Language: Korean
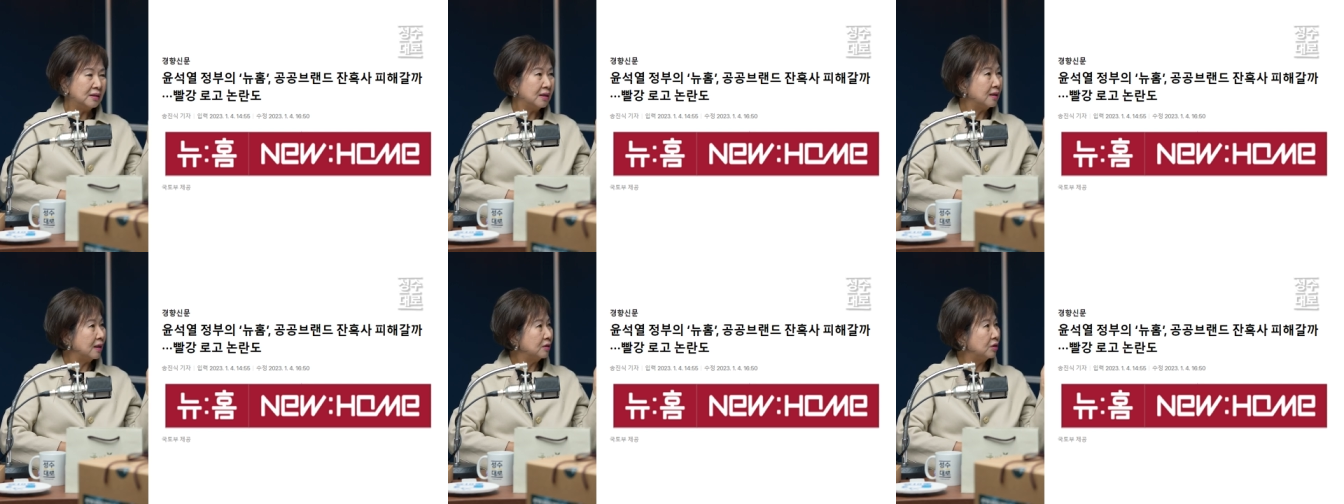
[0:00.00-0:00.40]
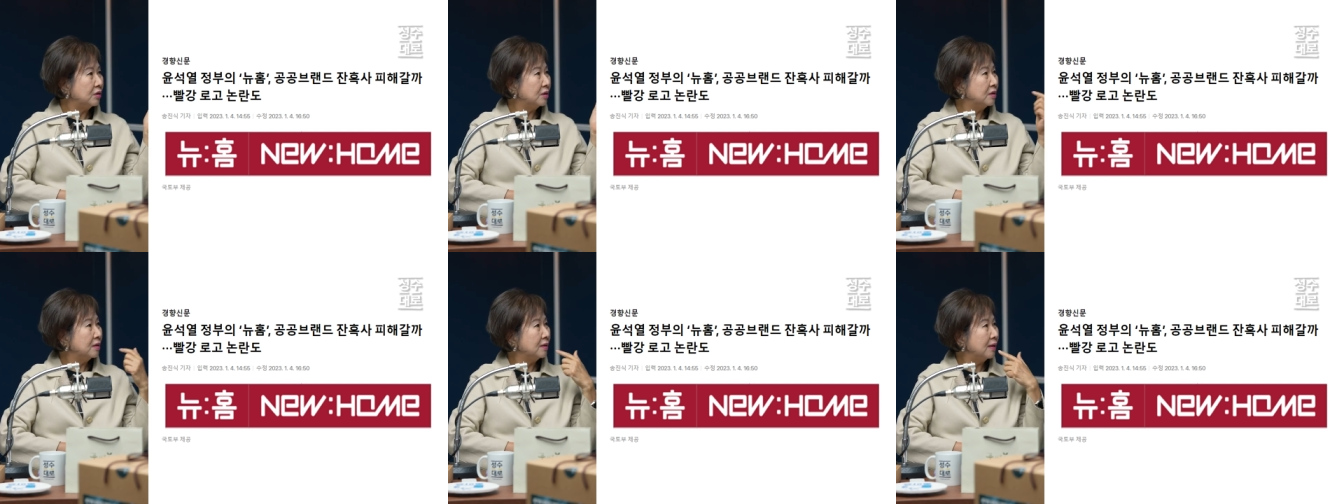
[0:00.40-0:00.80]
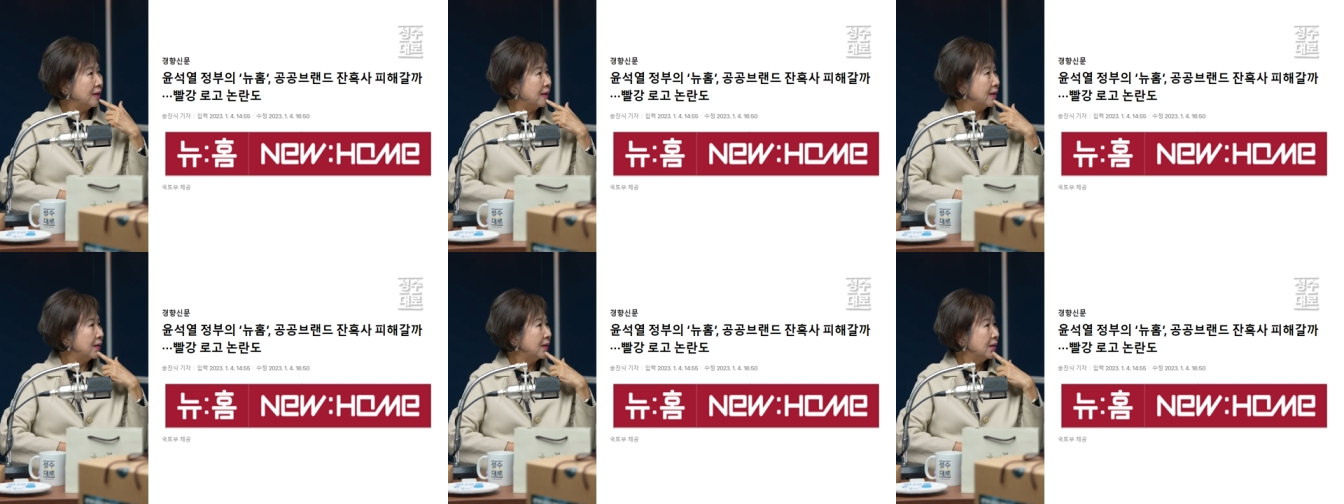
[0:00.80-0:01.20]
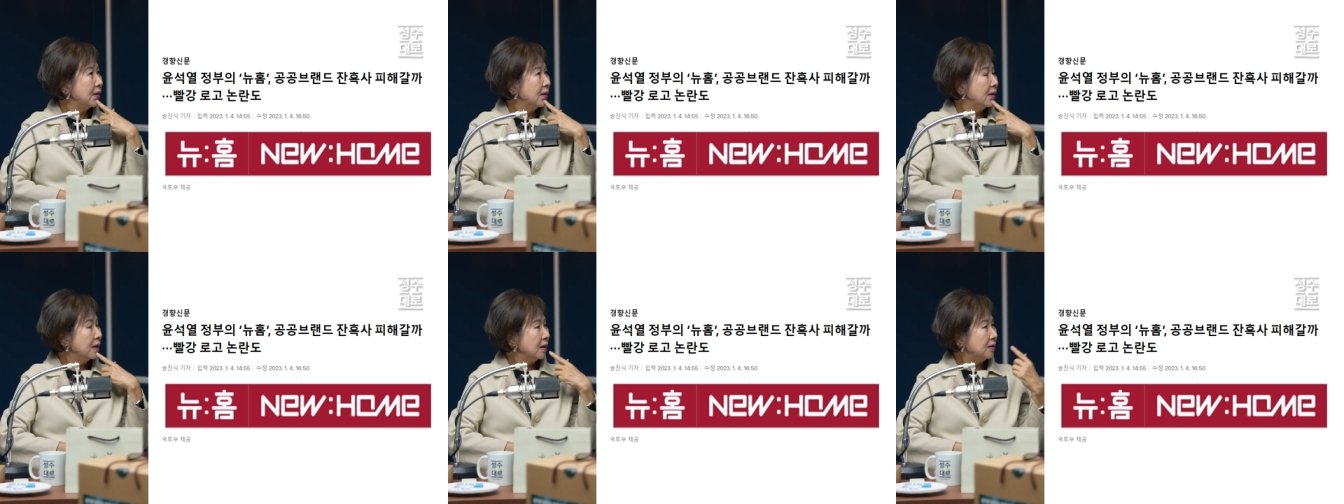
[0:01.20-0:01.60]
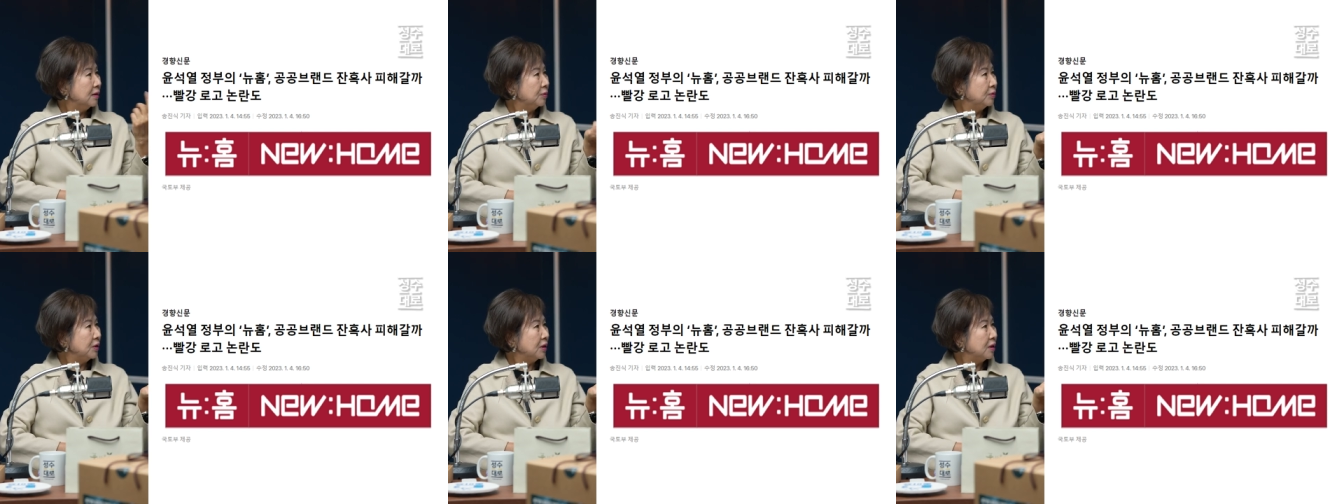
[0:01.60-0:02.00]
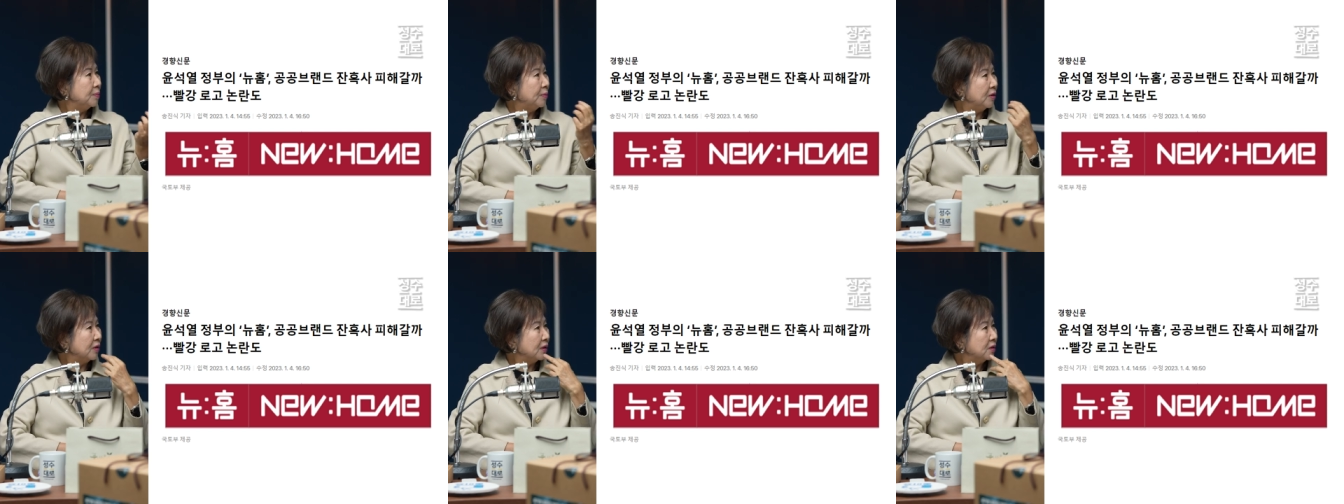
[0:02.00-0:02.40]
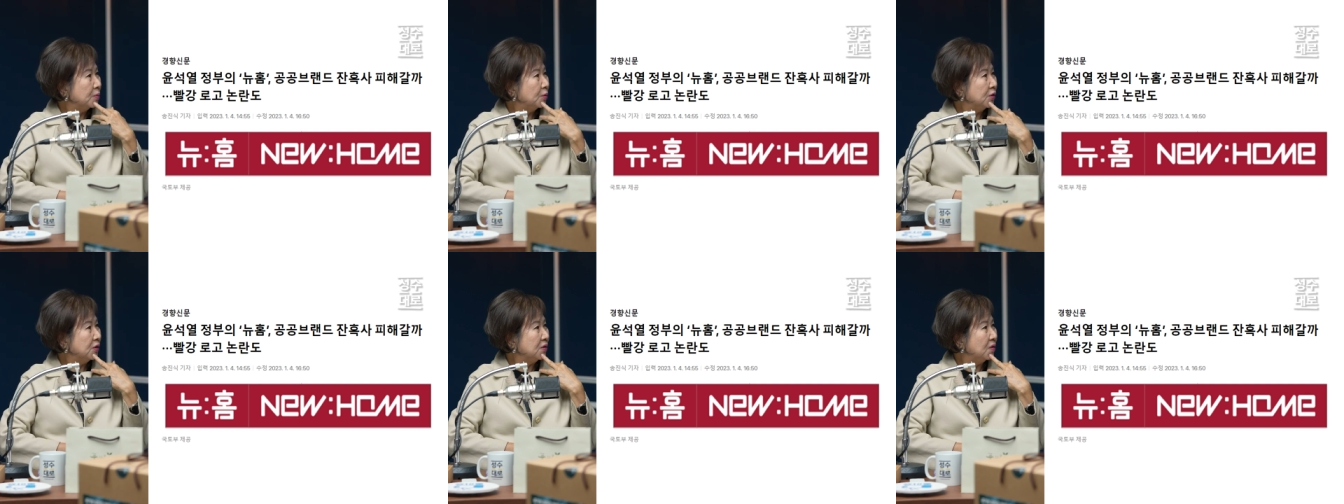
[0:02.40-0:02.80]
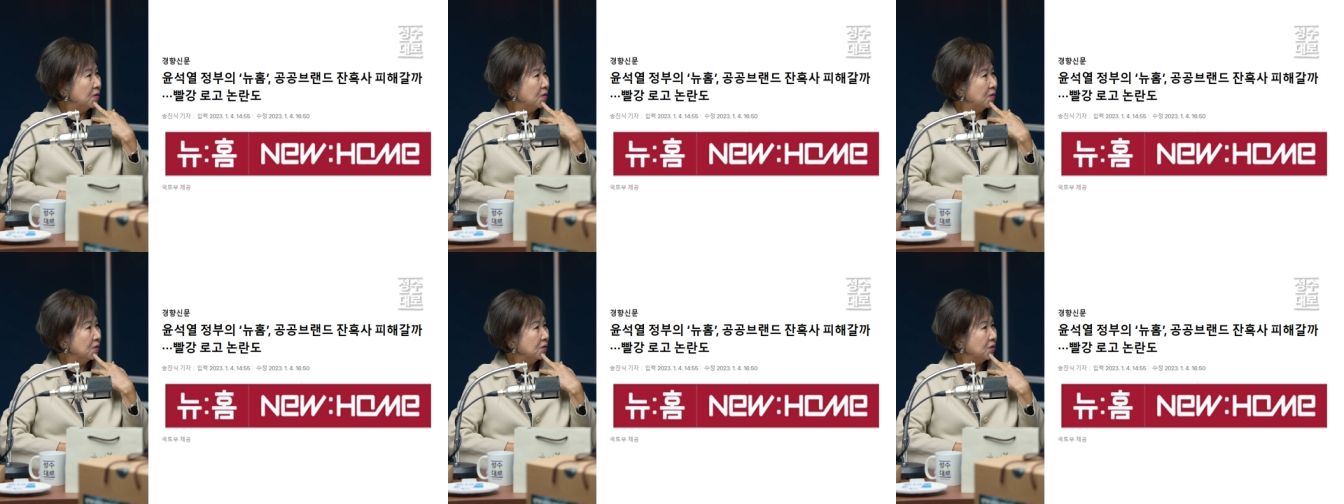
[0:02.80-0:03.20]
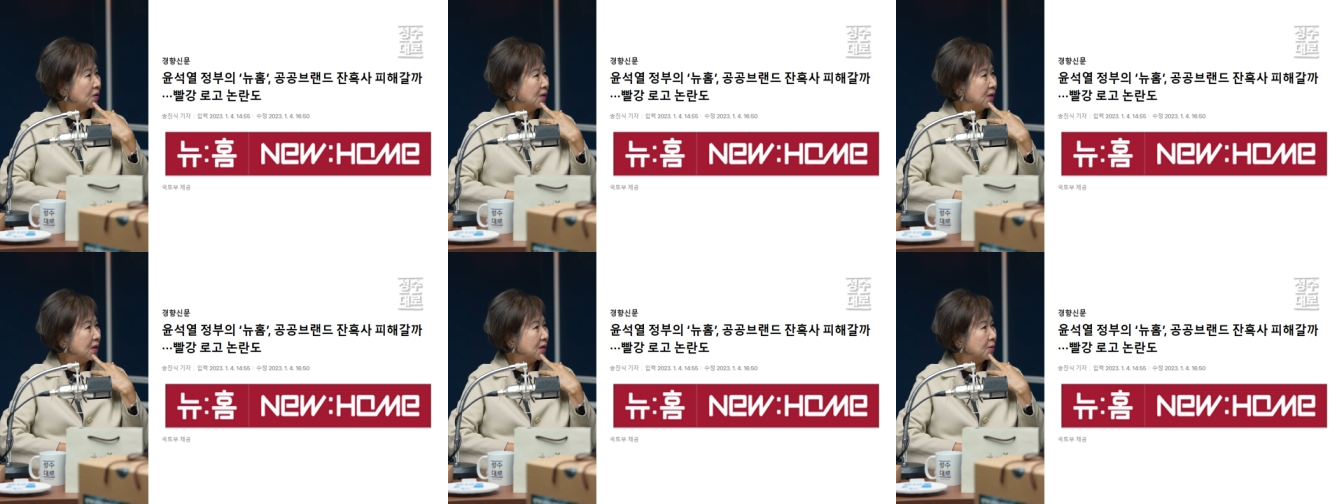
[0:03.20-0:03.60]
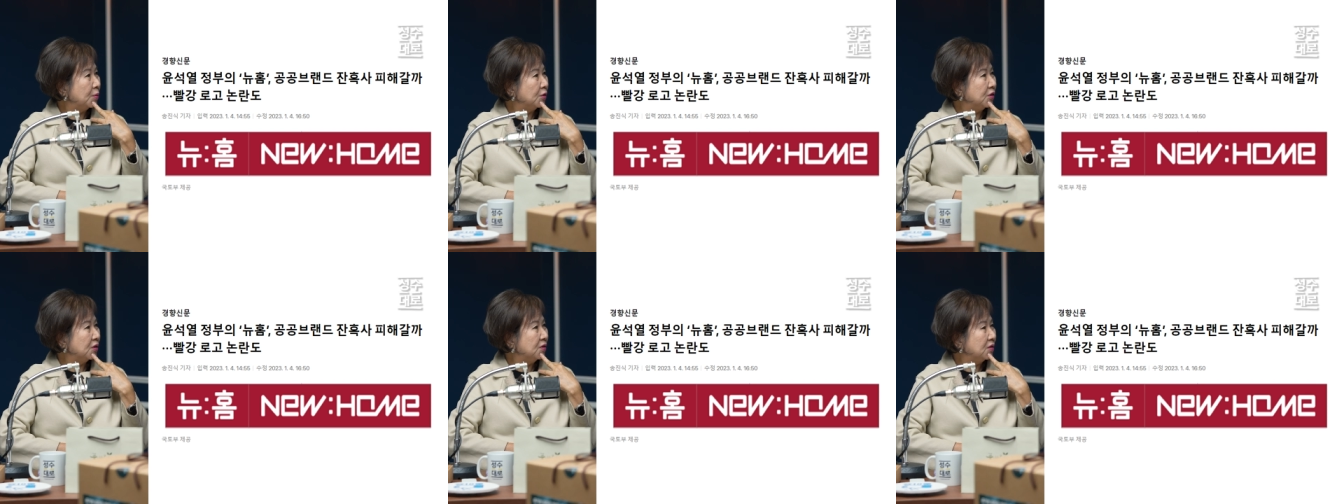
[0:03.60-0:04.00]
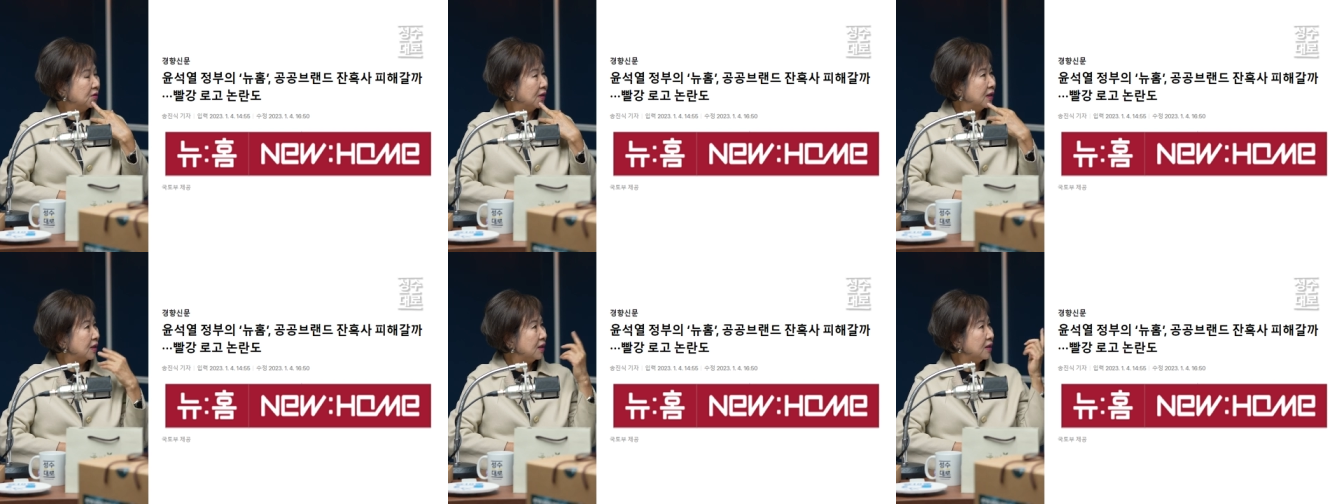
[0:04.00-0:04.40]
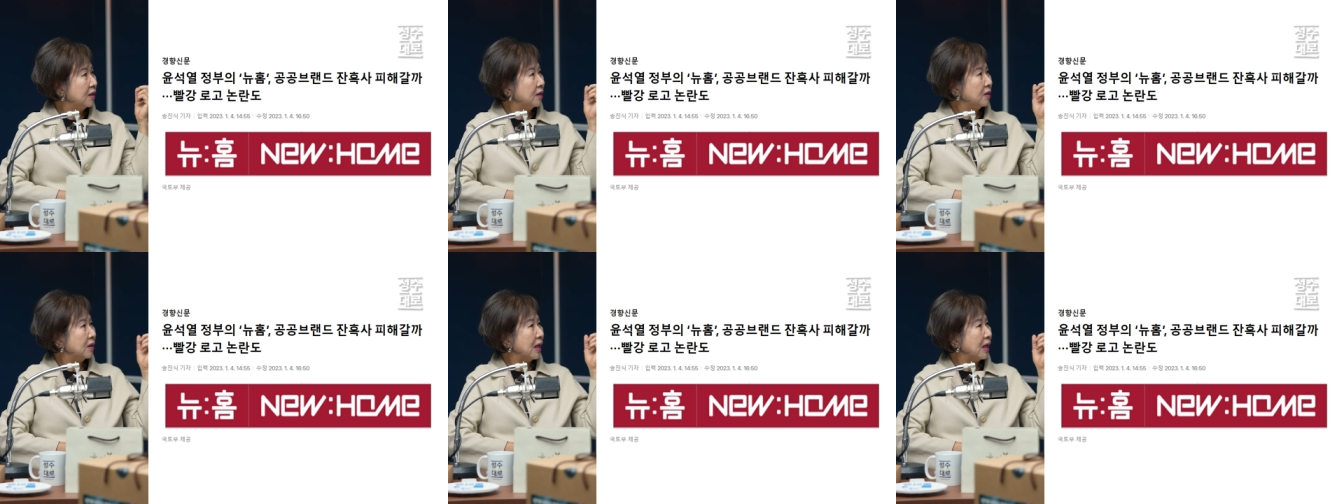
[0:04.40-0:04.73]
생각도 드는데 이제 우리 김평께서 보신 거 정확하게 보셨는데 이